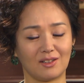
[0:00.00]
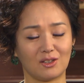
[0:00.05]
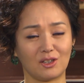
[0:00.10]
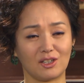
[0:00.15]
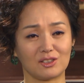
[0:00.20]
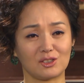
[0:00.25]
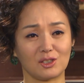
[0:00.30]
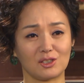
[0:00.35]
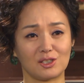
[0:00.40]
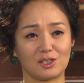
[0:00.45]

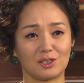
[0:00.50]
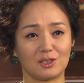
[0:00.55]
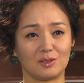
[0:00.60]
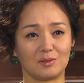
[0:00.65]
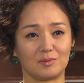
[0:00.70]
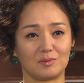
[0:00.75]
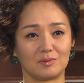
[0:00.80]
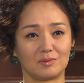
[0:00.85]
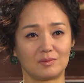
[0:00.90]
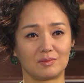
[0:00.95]
그래서
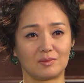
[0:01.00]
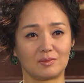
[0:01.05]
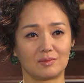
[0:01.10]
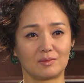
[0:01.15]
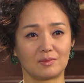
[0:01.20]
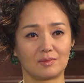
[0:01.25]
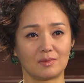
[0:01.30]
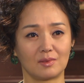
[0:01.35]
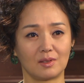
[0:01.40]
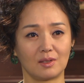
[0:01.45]
지금
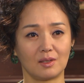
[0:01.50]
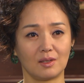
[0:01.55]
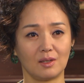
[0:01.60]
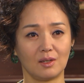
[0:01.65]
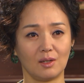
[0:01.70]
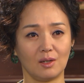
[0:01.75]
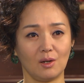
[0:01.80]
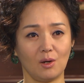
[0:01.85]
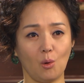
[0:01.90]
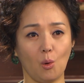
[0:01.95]

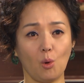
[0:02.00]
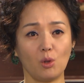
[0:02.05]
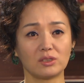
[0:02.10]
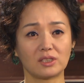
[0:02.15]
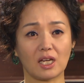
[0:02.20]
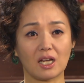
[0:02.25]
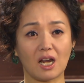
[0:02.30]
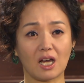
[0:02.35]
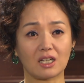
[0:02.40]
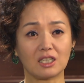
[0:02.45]

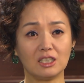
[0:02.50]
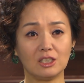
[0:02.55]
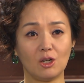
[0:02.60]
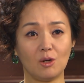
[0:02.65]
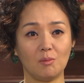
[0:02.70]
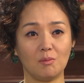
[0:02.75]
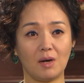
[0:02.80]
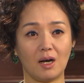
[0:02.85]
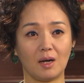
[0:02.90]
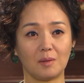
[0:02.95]
오사라
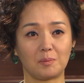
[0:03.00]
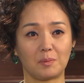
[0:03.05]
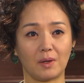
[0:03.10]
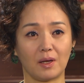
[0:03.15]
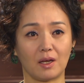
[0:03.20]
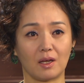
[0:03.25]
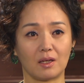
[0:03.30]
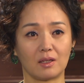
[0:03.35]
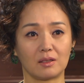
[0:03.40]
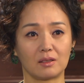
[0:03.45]
큰엄마
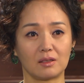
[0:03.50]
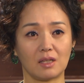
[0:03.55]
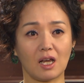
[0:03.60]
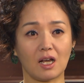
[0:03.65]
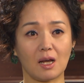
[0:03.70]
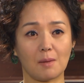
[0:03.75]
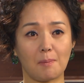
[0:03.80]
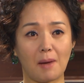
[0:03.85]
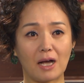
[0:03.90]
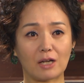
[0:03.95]
앞에
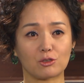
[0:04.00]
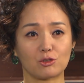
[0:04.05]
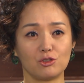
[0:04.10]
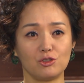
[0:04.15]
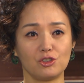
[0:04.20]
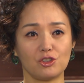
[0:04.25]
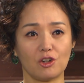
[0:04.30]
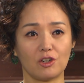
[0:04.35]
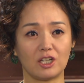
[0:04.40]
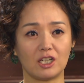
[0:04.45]
내가
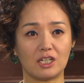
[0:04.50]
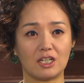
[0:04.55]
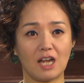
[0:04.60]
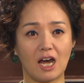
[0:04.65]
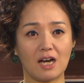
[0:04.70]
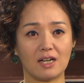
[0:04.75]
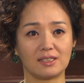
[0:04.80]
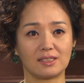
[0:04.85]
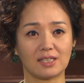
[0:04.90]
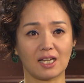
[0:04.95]
박순정이를
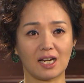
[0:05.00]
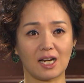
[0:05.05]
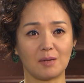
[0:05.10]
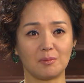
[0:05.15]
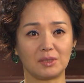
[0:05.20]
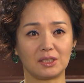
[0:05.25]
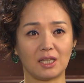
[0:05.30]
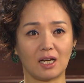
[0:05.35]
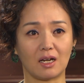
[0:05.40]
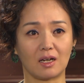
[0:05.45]
낳은
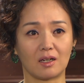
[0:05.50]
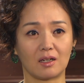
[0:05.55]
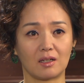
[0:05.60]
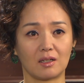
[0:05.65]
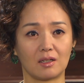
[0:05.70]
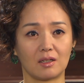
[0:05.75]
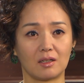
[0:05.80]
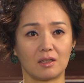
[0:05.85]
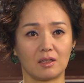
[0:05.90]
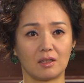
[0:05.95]
사람이다.
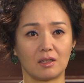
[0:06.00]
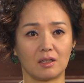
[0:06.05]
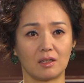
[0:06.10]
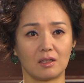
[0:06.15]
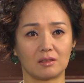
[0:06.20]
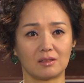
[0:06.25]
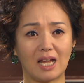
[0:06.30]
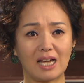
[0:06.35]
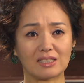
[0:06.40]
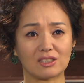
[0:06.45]

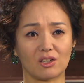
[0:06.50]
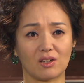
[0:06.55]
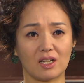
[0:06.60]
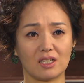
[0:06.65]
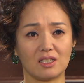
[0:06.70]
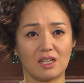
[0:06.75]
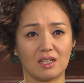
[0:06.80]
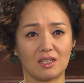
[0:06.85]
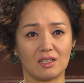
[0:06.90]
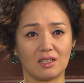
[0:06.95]

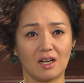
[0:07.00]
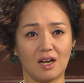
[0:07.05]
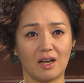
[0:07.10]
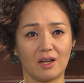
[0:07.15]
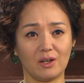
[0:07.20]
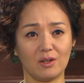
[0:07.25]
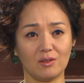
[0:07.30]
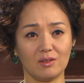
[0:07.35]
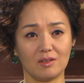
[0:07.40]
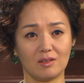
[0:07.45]
나서란
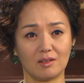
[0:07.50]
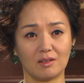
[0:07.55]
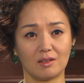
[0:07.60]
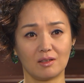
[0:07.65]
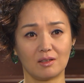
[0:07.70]
얘긴가요?